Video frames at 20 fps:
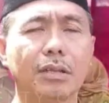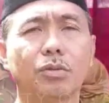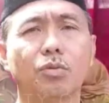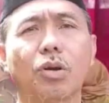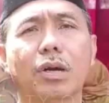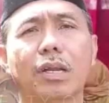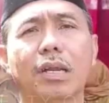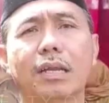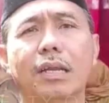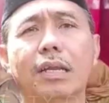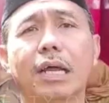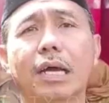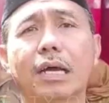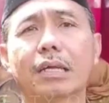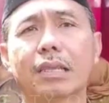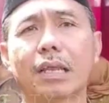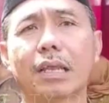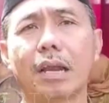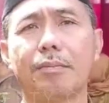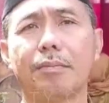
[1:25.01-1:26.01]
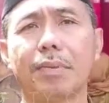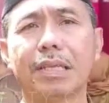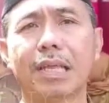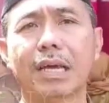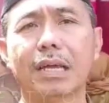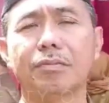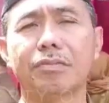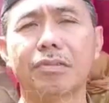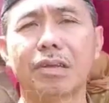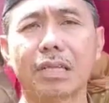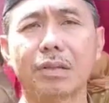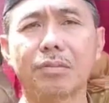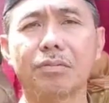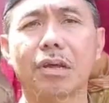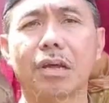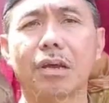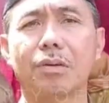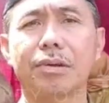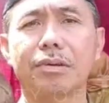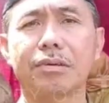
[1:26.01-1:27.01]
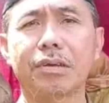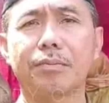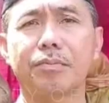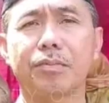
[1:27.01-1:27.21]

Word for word: tentu ada denda keterlambatan tapi juga macam.